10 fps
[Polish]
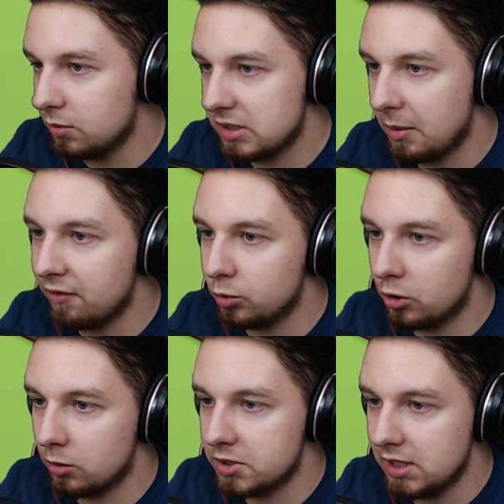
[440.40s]
zabawą,
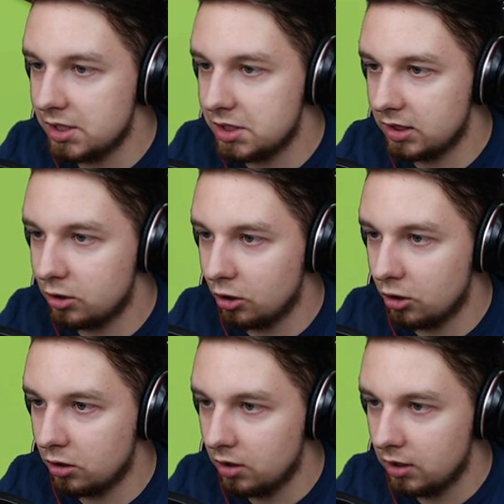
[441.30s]
którą chcieliście
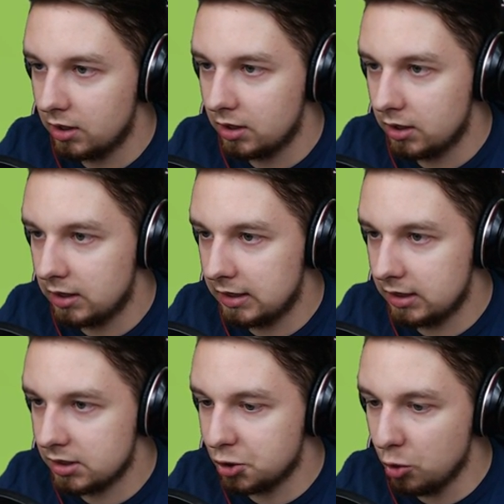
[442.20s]
to...
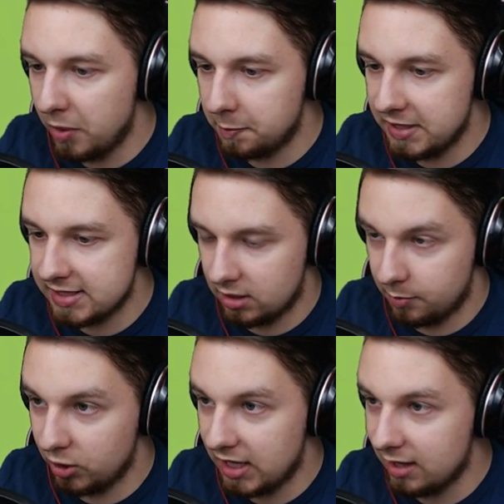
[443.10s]
E, super Pizant,
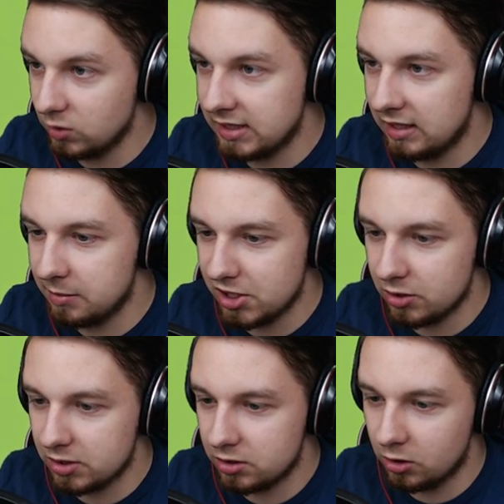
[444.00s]
bo ja uznałem, że
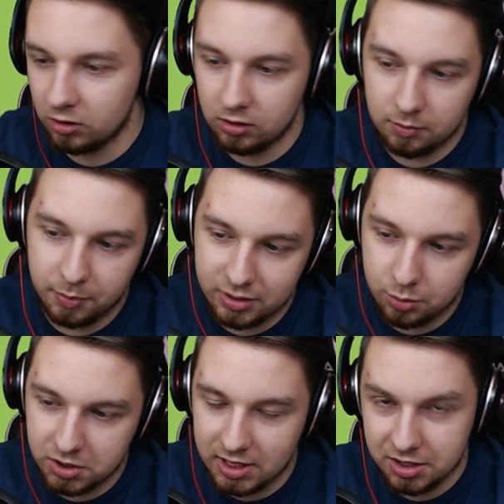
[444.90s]
jest on
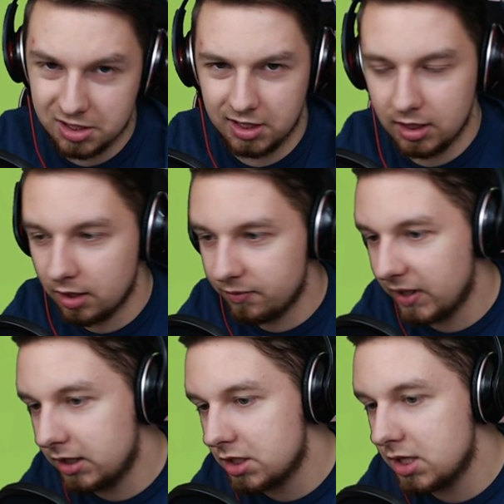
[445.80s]
bezużyteczny, jednak
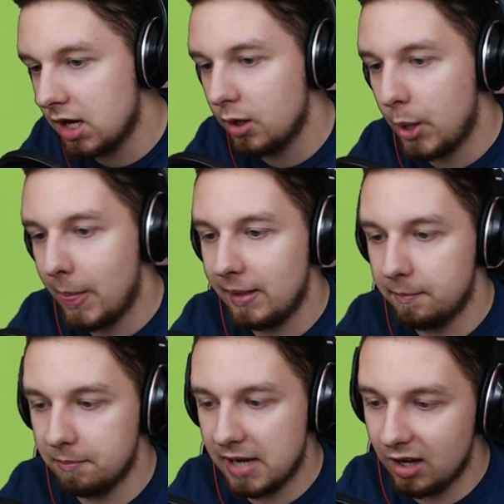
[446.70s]
faktycznie
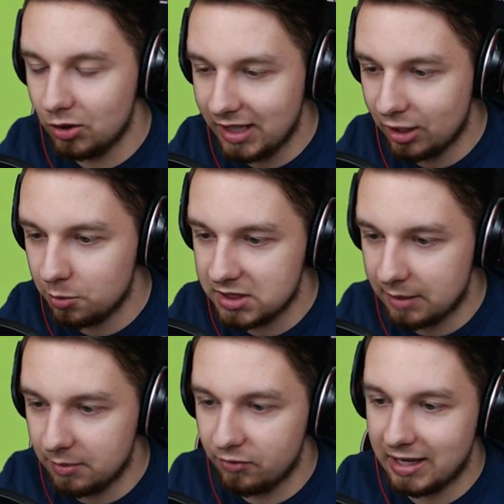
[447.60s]
ma on jakąś
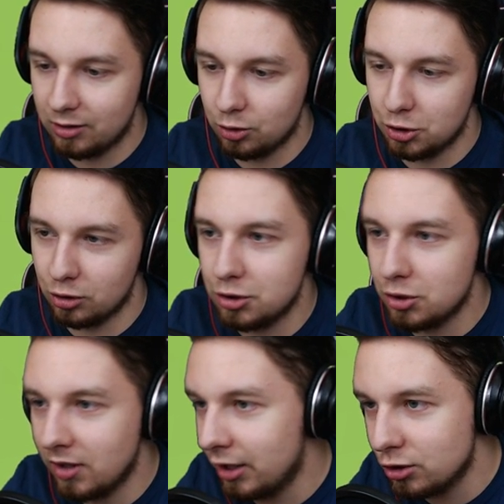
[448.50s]
tam wartość
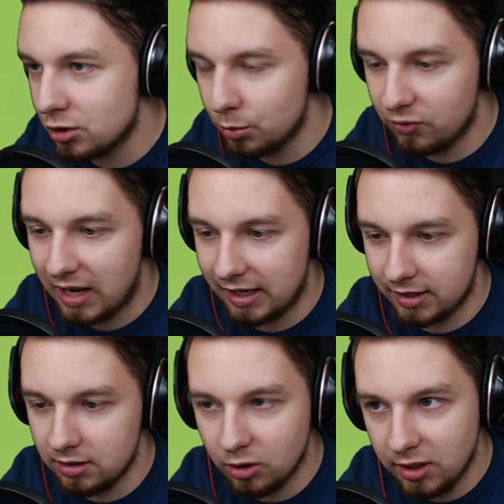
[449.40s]
odciągającą uwagę,
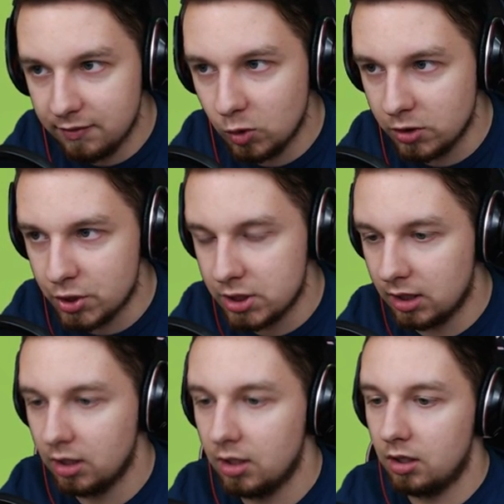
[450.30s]
tylko i
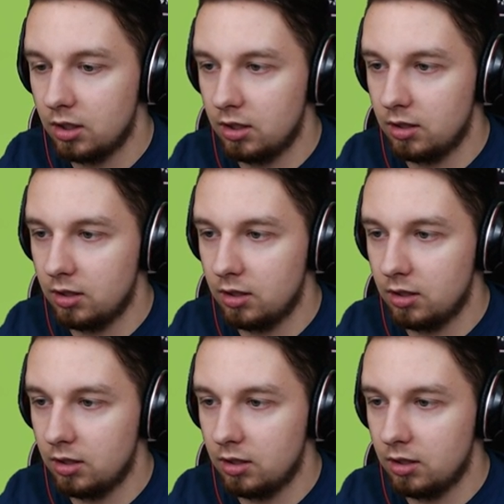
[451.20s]
wyłącznie. Y,